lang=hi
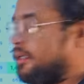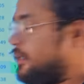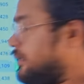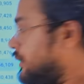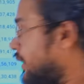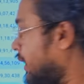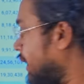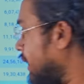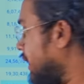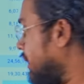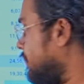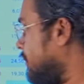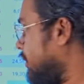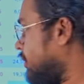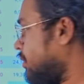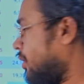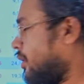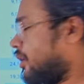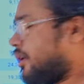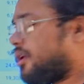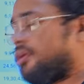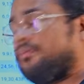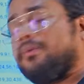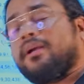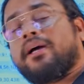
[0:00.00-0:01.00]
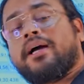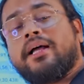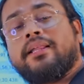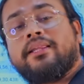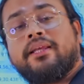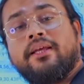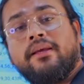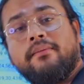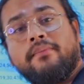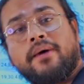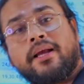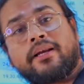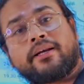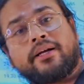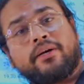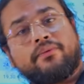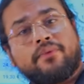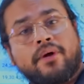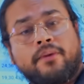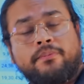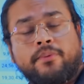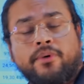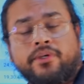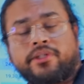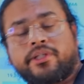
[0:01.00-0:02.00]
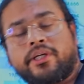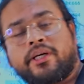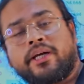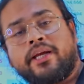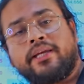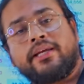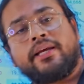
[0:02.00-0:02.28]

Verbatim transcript: ये लिमिट ऑर्डर हम लगा देंगे मार्केट वहां पहुंचेगा